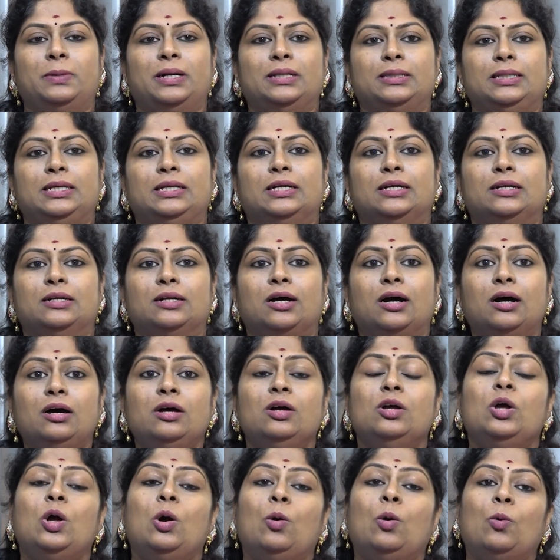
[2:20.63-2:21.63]
பார்த்தீங்கன்னா
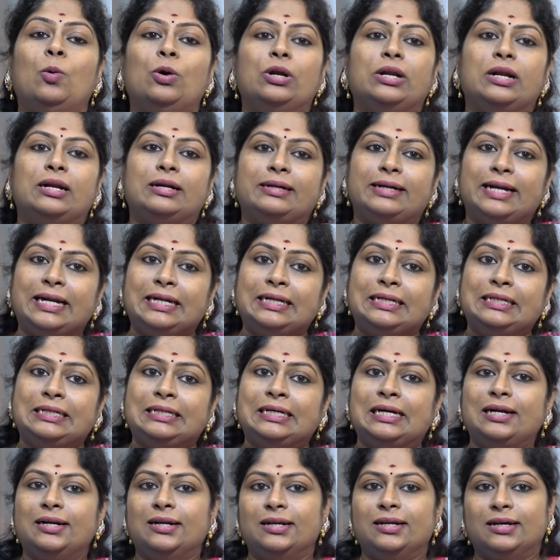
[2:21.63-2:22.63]
ஒரு ரெட்
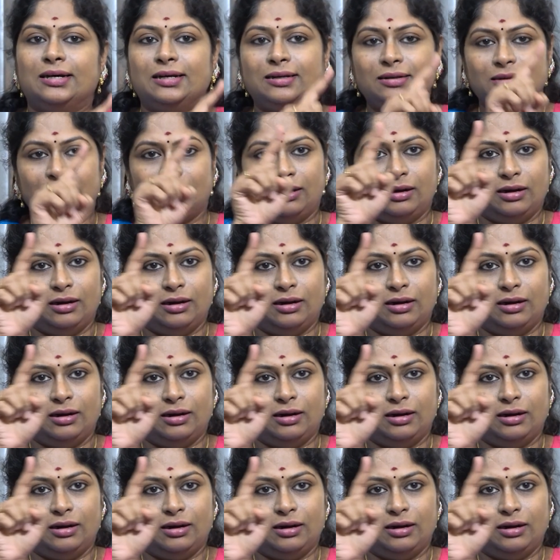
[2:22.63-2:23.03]
கலர்